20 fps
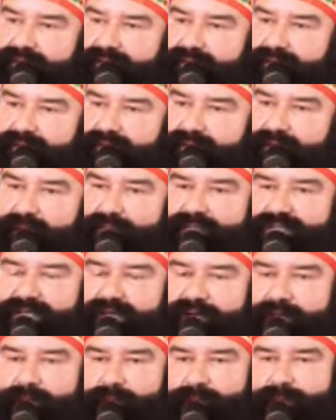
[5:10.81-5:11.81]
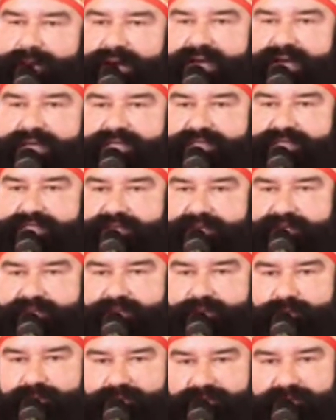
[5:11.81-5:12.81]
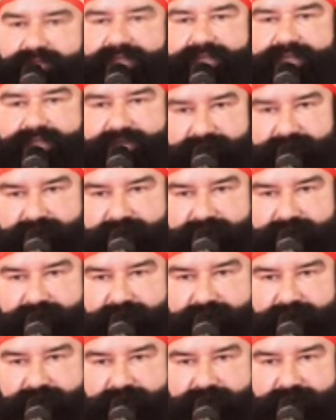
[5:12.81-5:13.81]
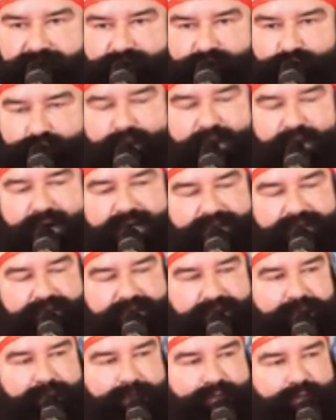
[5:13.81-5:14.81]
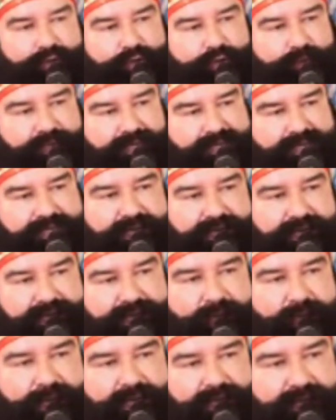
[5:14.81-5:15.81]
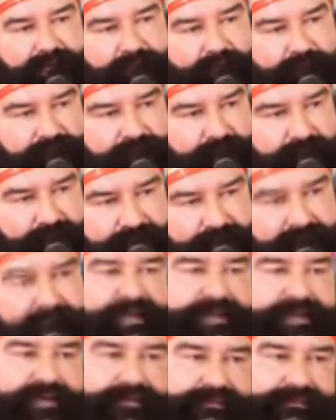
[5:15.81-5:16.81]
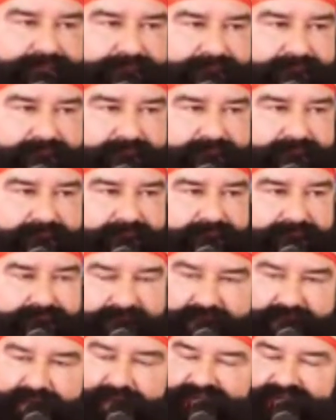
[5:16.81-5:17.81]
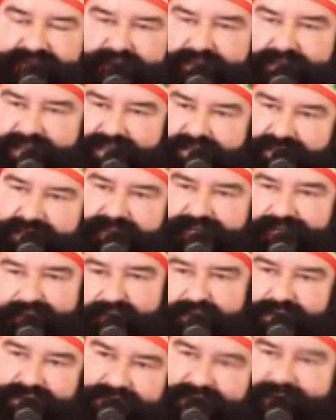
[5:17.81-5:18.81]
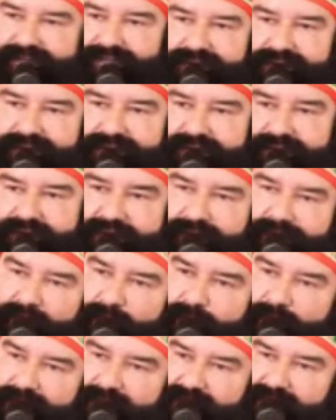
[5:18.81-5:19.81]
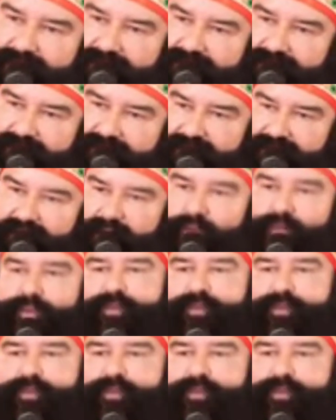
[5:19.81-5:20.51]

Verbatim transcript: कम से कम पांच दस मिनट सुबह शाम चौबीस घंटे में कभी भी सिर्फ और सिर्फ और सिर्फ अपने लिए दिया करो